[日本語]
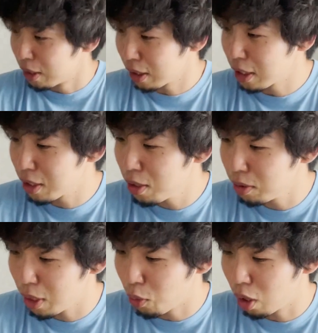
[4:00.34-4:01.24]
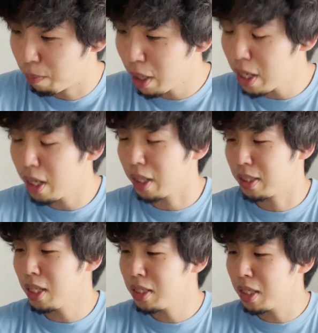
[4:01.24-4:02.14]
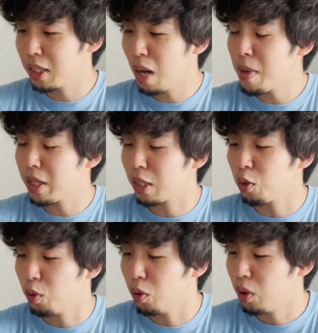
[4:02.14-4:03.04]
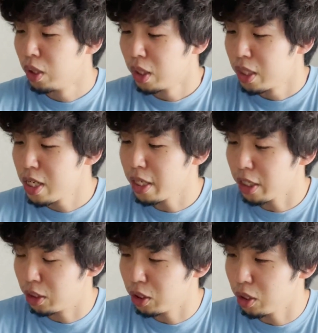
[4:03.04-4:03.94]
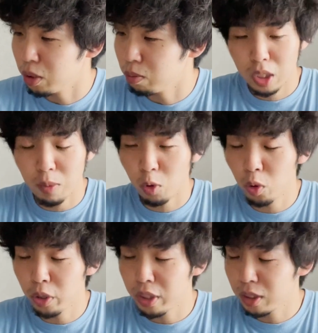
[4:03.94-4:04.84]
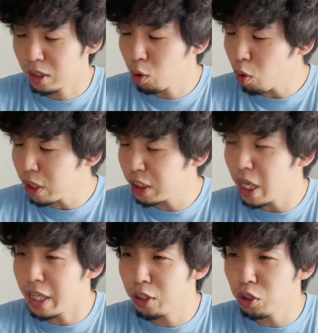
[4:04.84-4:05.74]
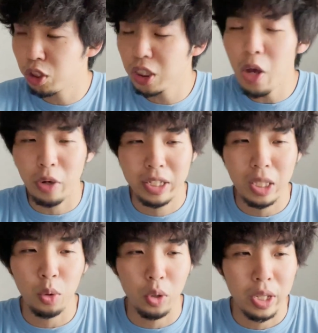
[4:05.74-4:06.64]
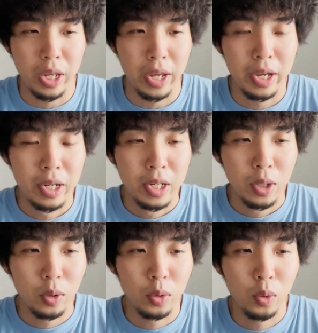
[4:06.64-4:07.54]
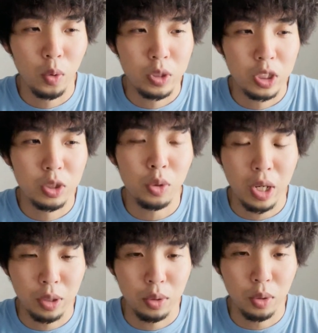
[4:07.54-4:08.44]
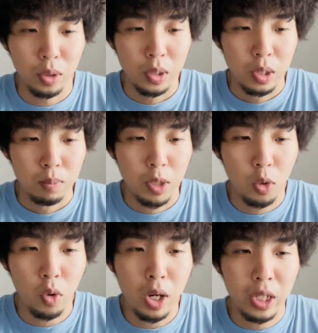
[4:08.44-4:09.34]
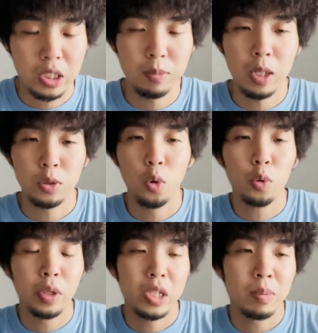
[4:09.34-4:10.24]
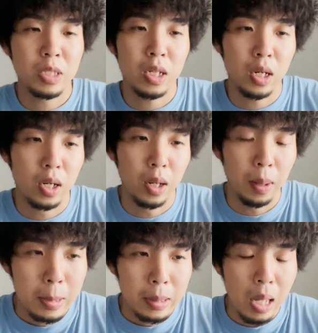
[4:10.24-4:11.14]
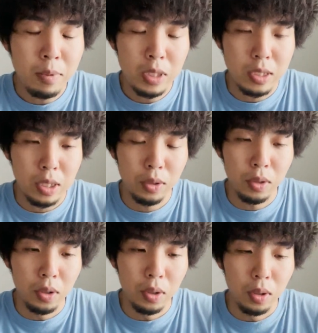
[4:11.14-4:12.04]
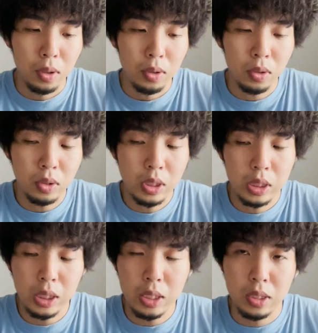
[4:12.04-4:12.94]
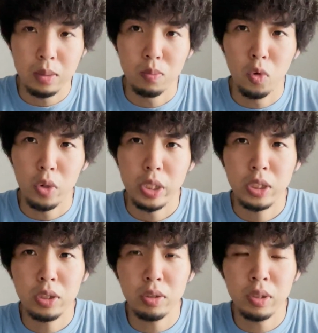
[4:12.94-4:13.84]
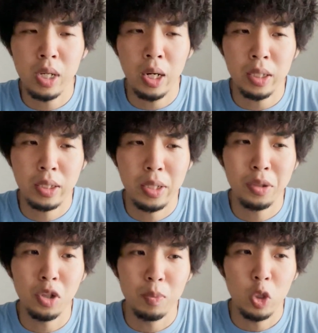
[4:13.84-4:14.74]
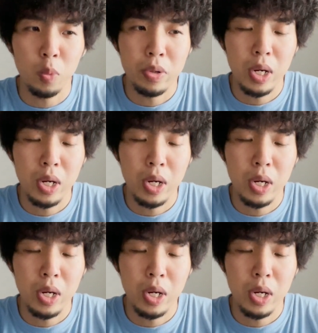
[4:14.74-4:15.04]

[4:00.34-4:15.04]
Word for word: なさすぎるんで、これバレラが全然ダメやったとも言えないし、てかもうこの、残り試合20試合を切ったところで、この落ちるとなると、まあ、ここからしばらく登録はできませんから、多分ですけど、今シーズンも一軍に上がってくる見込み